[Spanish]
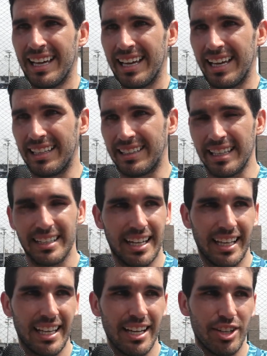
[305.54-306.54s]
están
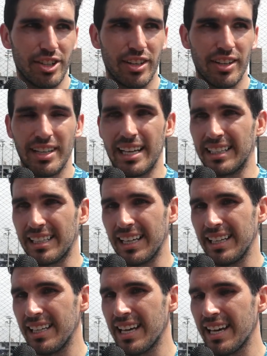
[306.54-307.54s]
tranquilos y yo les doy la
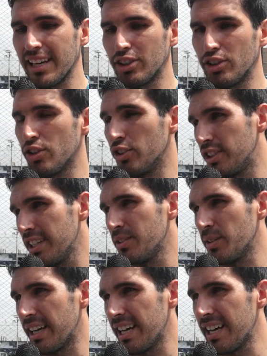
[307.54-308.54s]
tranquilidad de que estoy
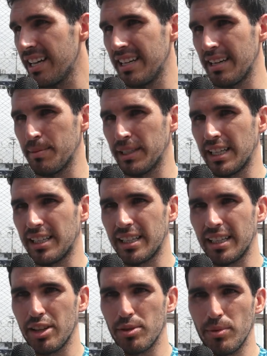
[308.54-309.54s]
contento acá, de que me están
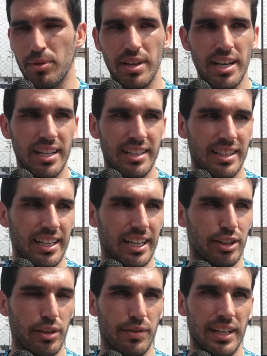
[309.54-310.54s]
tratando muy bien, de que
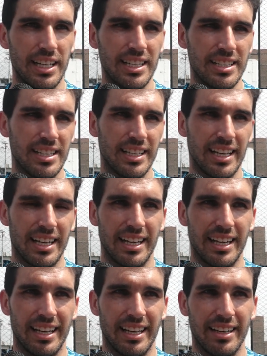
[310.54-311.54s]
estoy feliz y
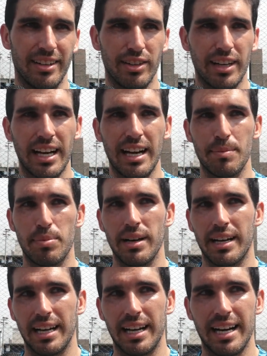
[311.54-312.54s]
que ojalá les
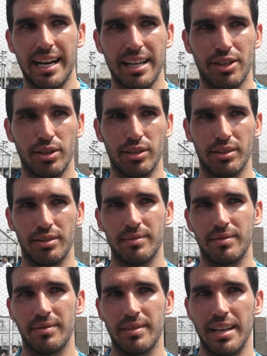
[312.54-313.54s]
pueda regalar a ellos
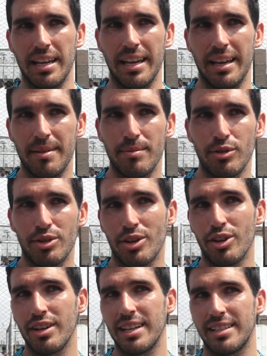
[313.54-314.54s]
eh,
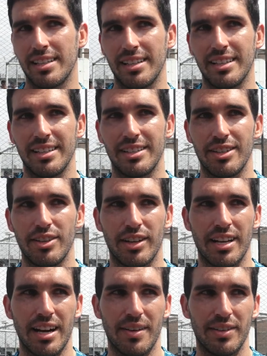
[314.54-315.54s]
muchos goles y si Dios
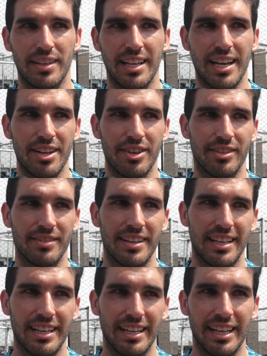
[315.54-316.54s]
quiere a fin de año
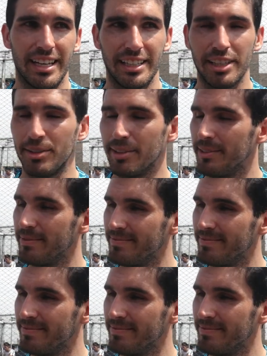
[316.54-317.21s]
el título.